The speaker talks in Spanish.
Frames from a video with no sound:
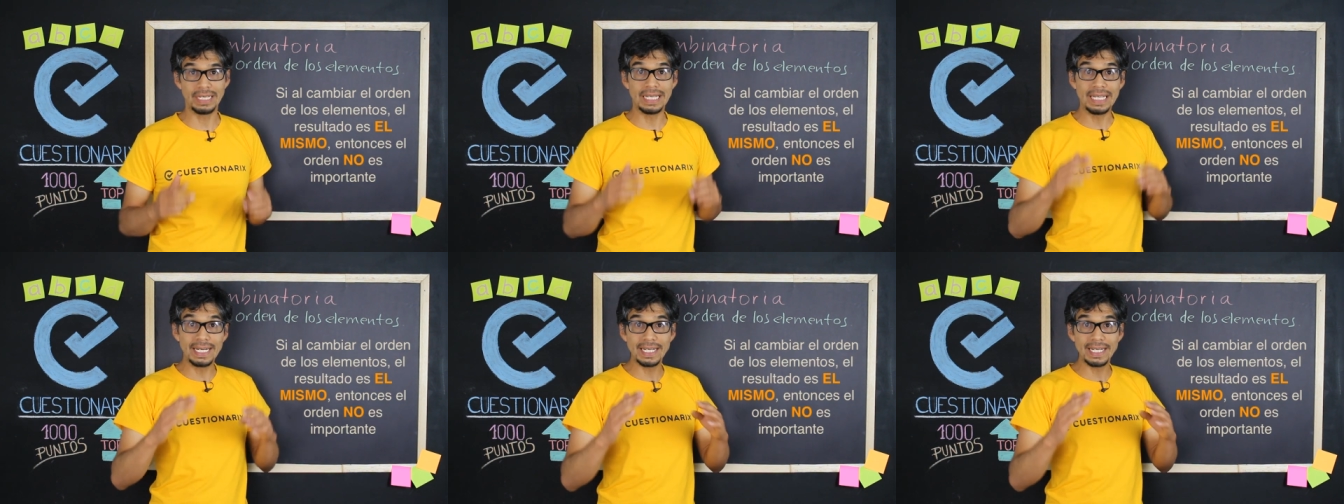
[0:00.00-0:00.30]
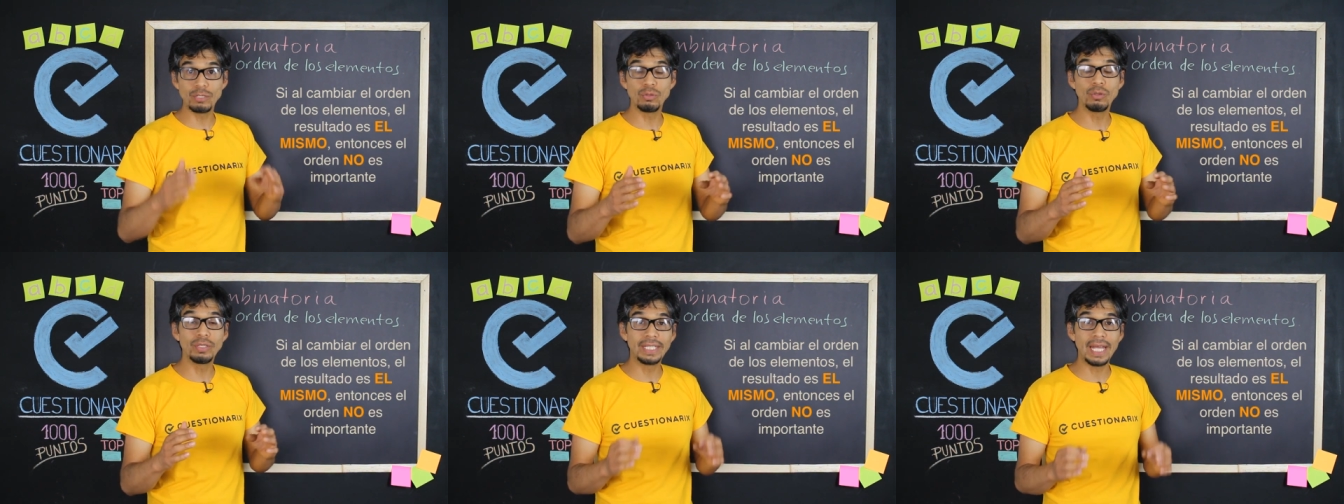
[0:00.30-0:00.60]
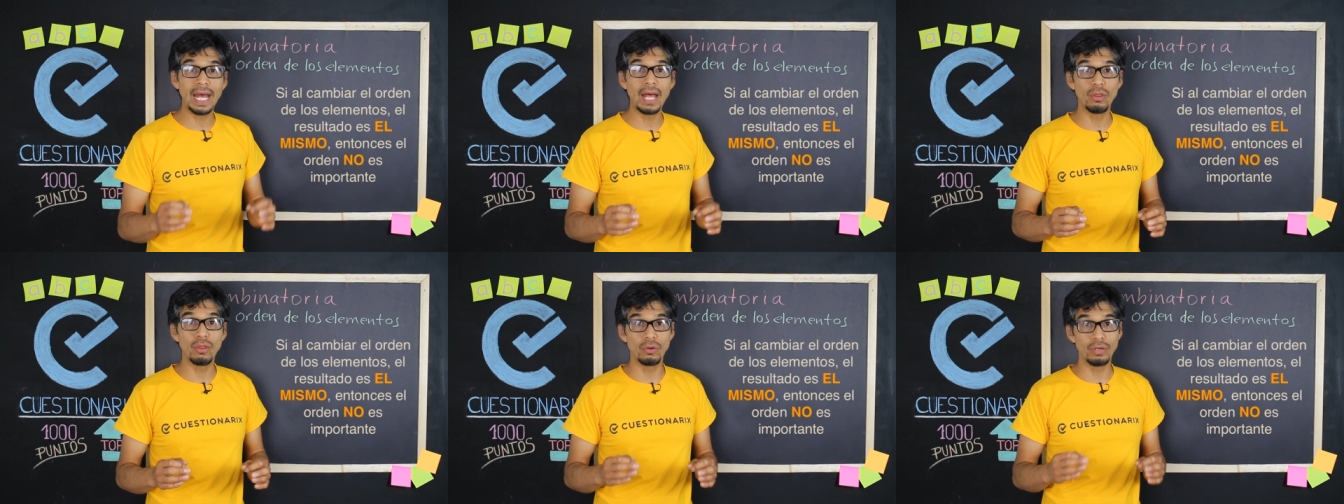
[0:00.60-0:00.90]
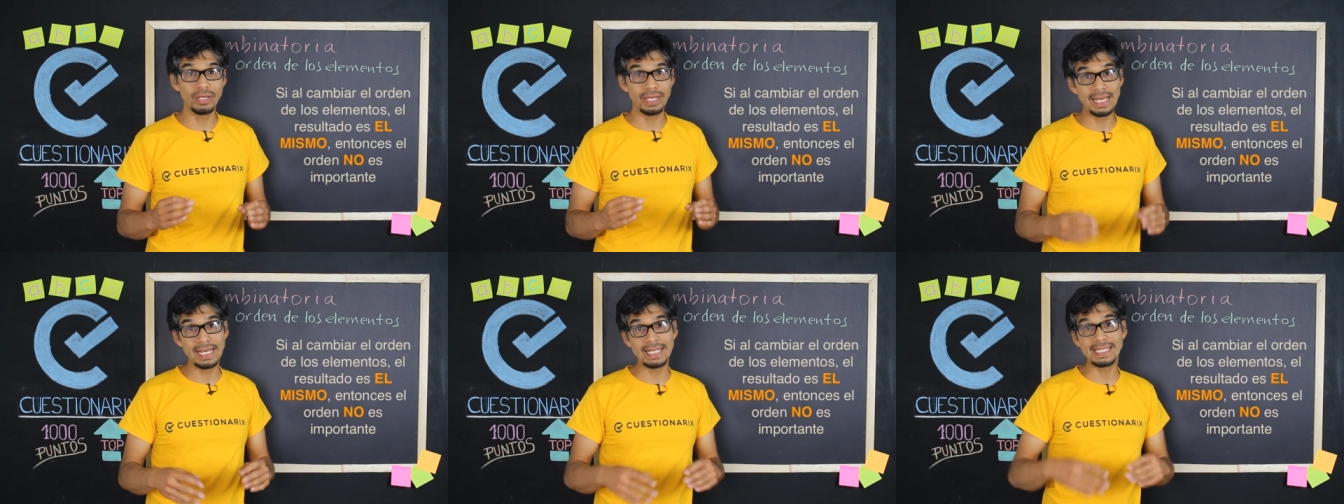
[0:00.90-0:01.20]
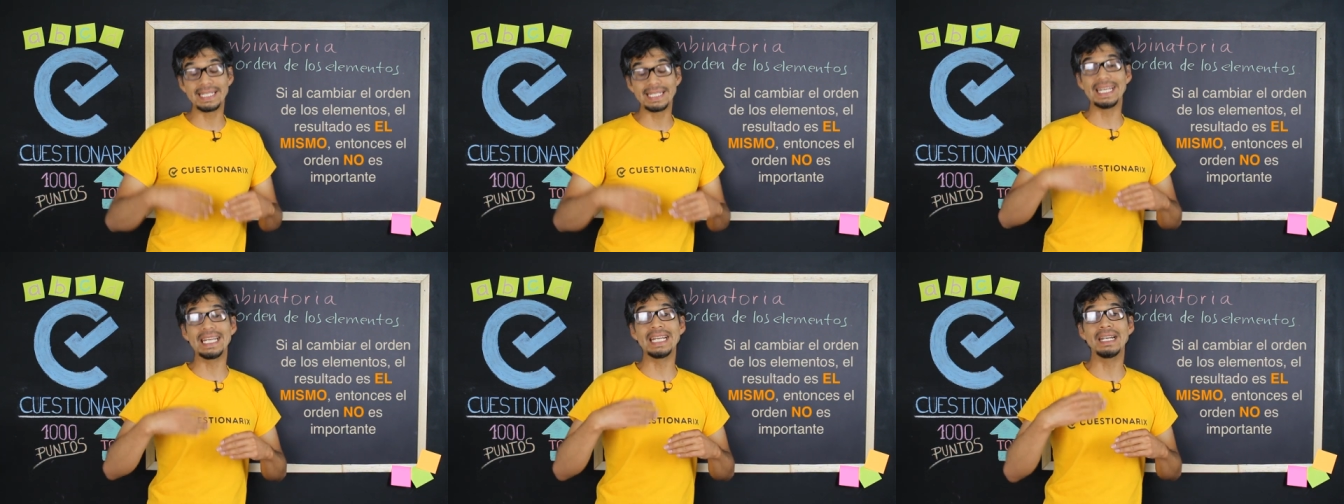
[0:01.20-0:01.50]
el resultado
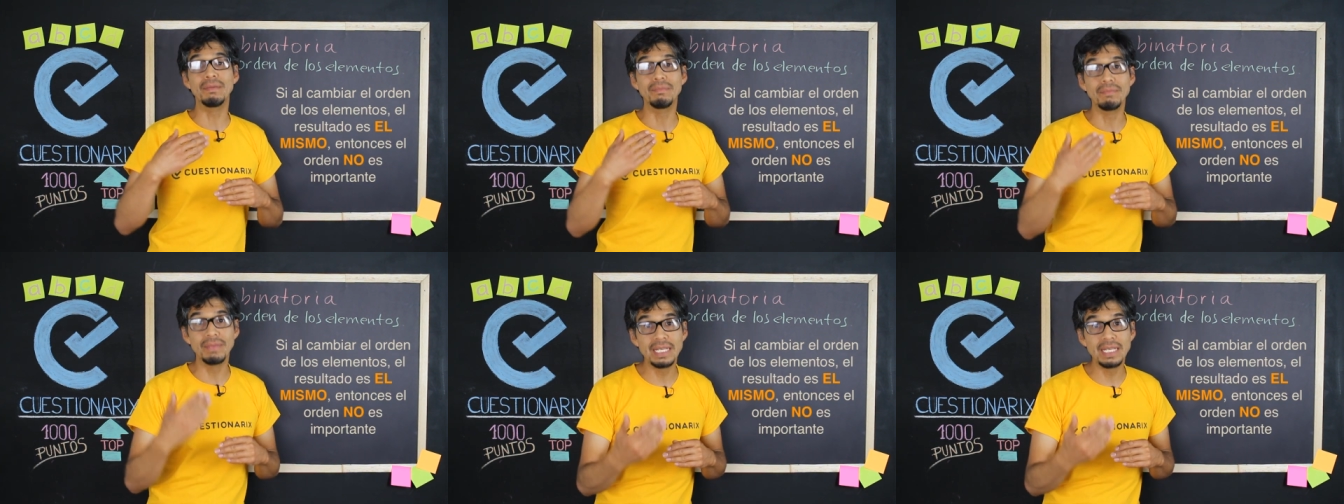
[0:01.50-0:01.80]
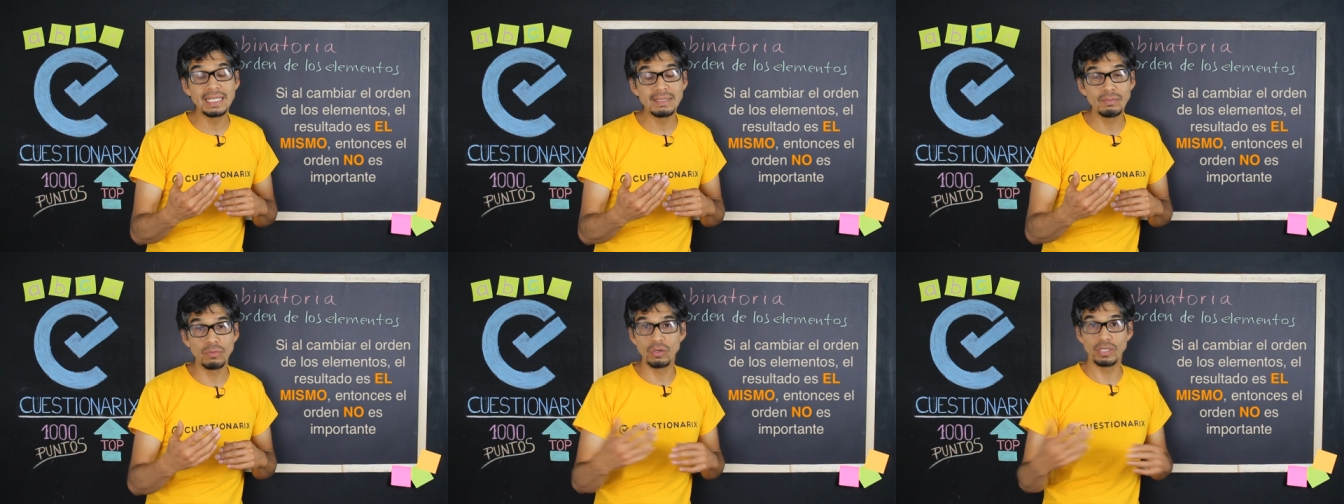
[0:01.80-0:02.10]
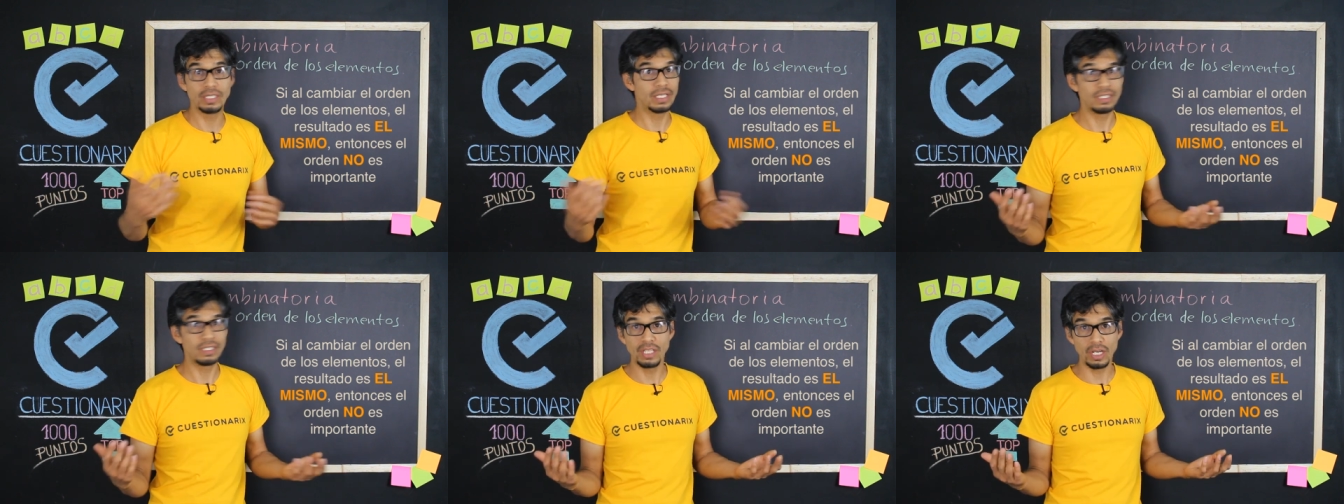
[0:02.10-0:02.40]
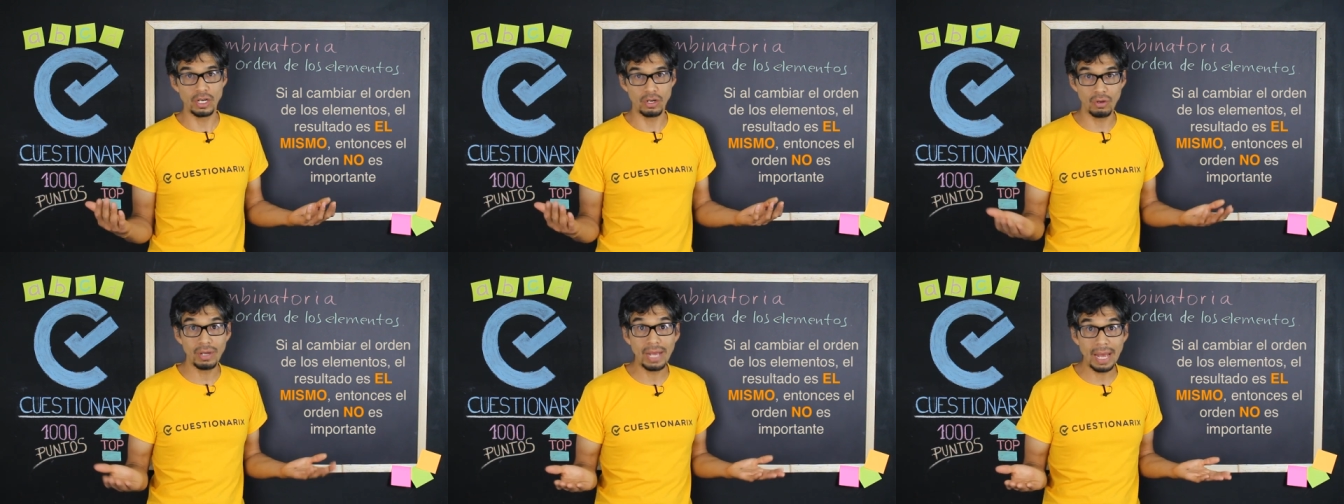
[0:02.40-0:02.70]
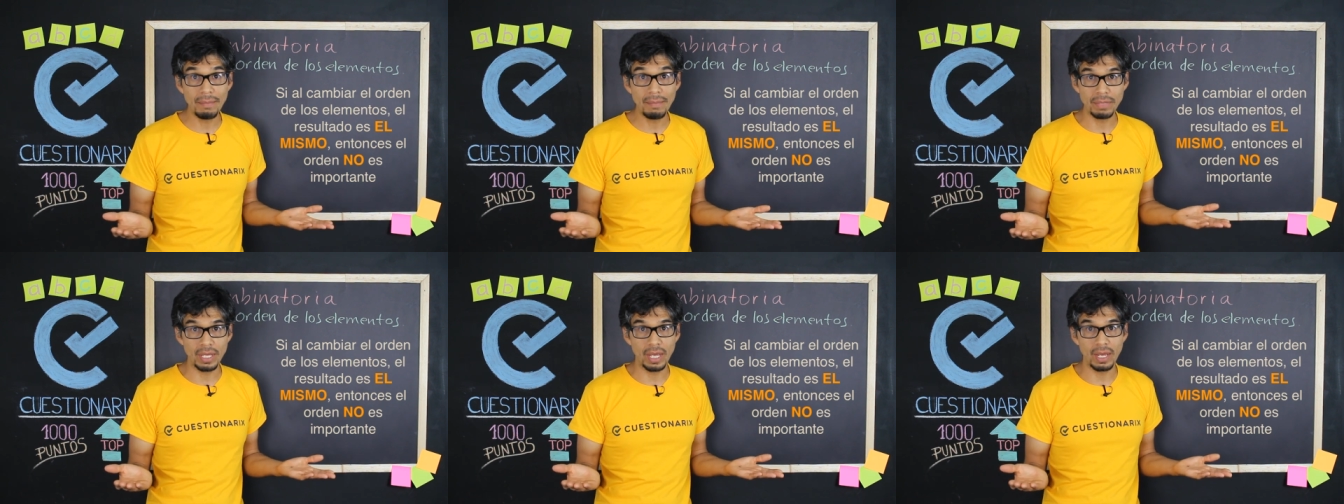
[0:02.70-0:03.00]
es el mismo, es decir, no
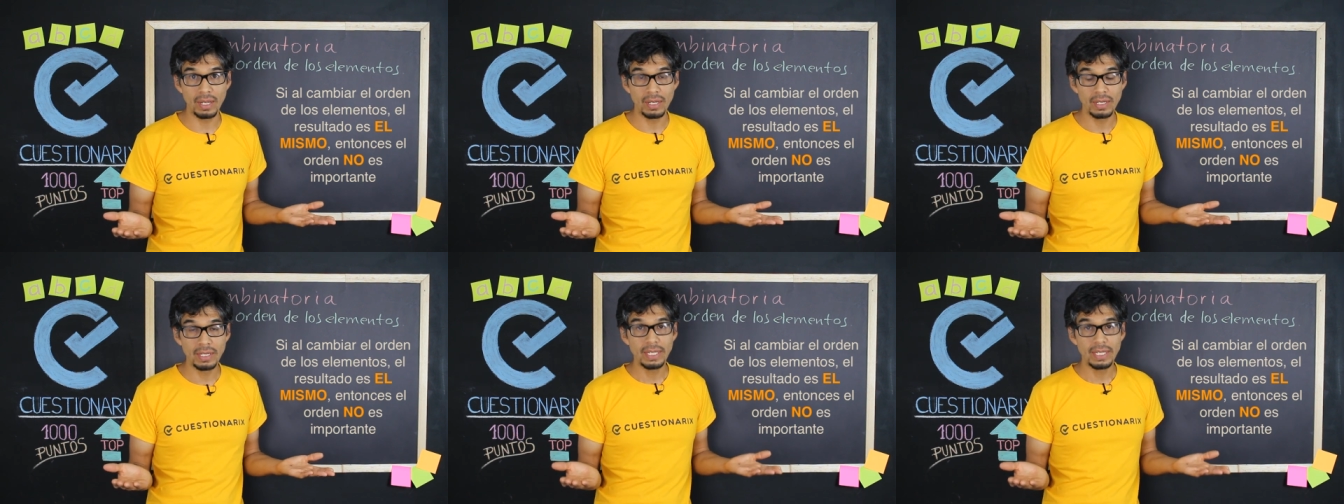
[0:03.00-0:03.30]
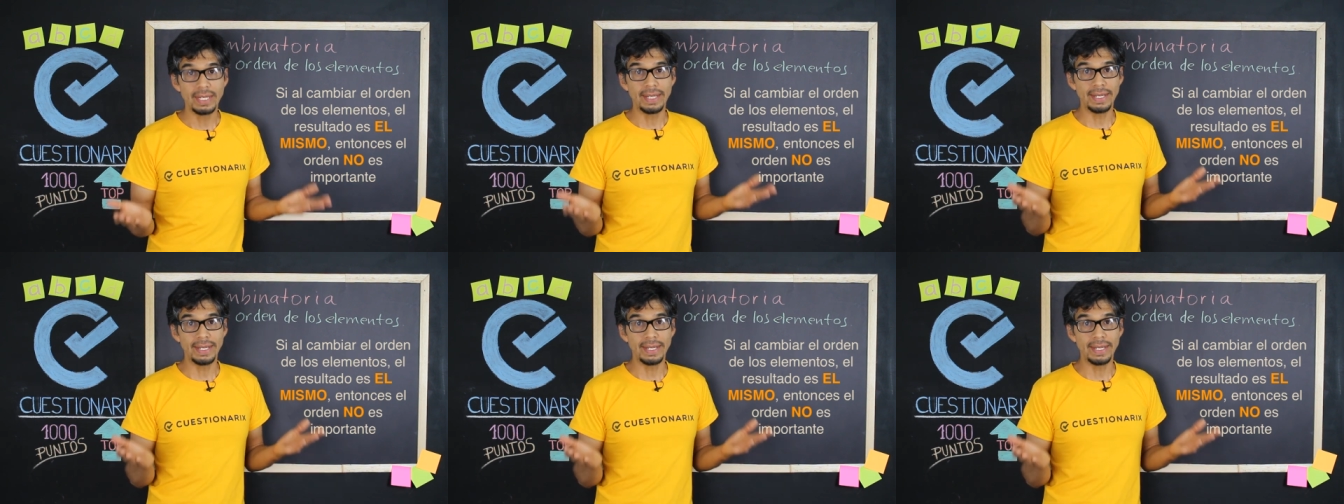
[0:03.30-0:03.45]
cambia,